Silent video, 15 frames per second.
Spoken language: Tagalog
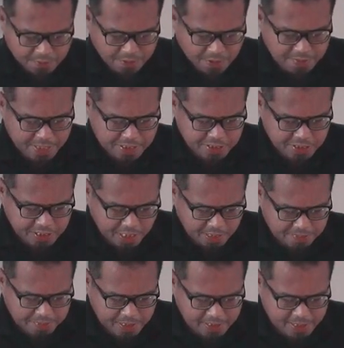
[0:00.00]
Wa may
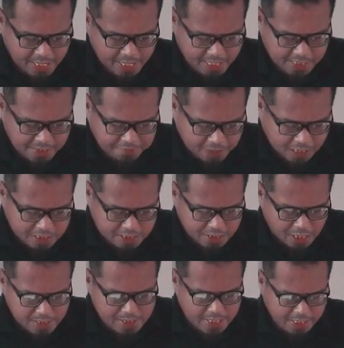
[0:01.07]
yushrik billahi faqad
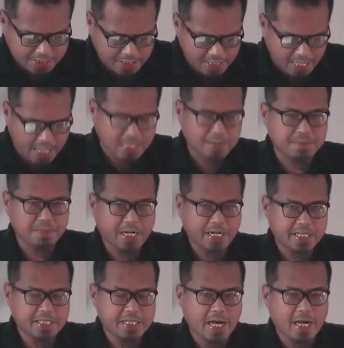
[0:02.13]
dalla dalalan
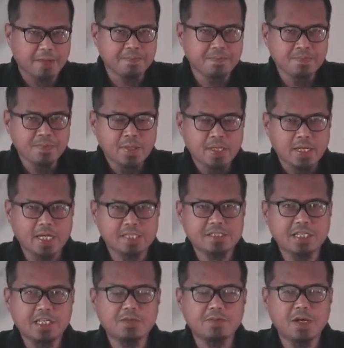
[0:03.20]
ba'ida. At
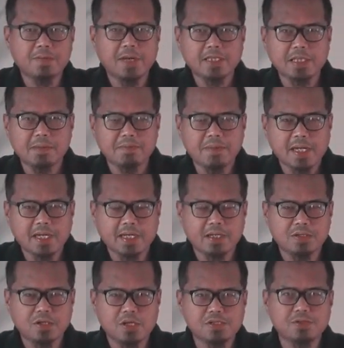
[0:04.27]
sino mang magtambal kay
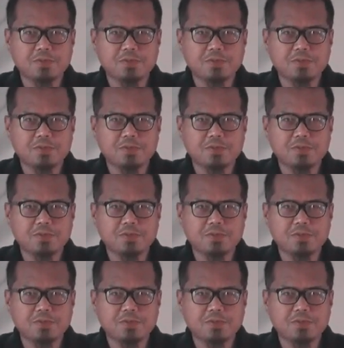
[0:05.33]
Allah